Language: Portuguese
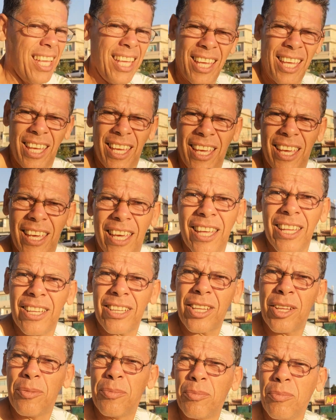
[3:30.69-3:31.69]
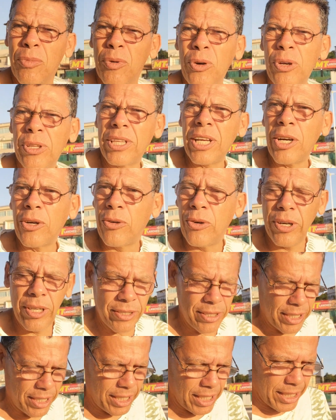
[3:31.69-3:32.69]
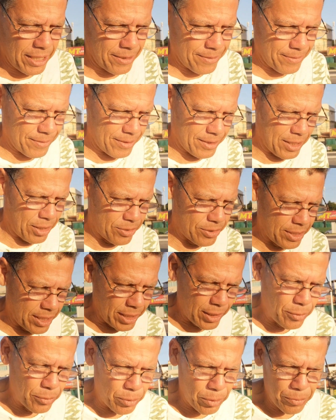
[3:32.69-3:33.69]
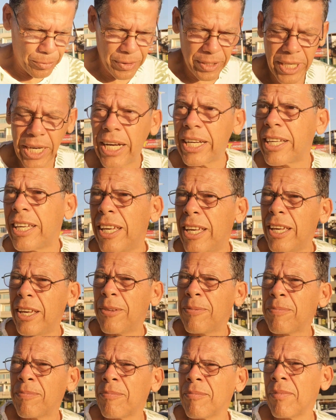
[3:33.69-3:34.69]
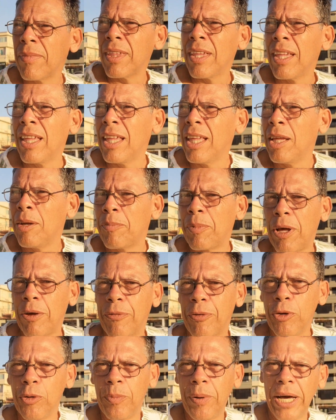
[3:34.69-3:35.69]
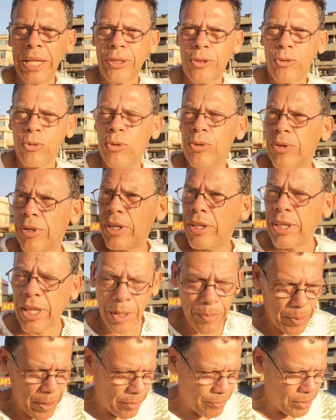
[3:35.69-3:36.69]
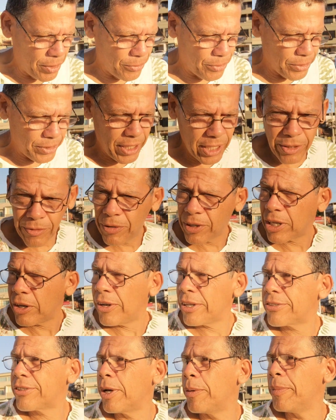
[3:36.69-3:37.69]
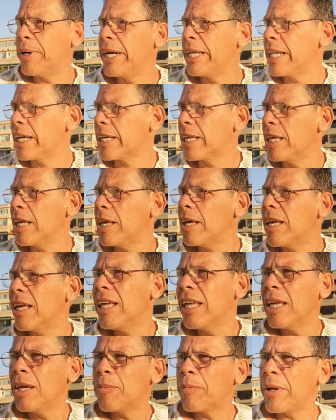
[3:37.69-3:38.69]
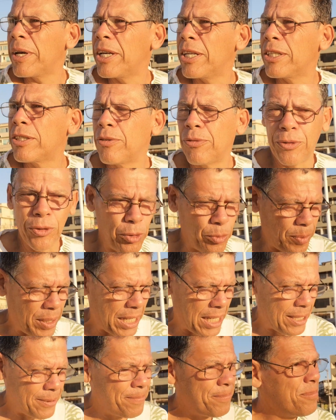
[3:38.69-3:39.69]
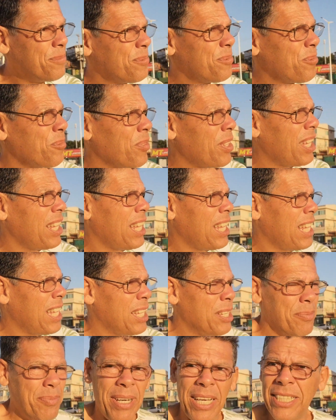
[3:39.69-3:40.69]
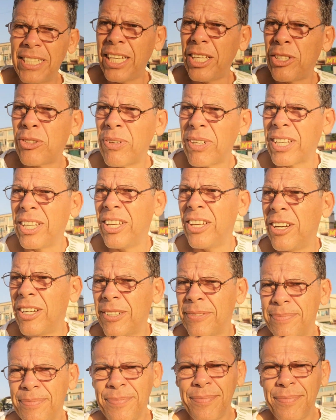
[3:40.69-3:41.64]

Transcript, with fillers: E muita coisa aqui. Então se a gente for ficar aqui para filmar tudo que tem para ver, eu vou ter que ficar uma semana aqui para a gente filmar. Mas é isso aqui, ó.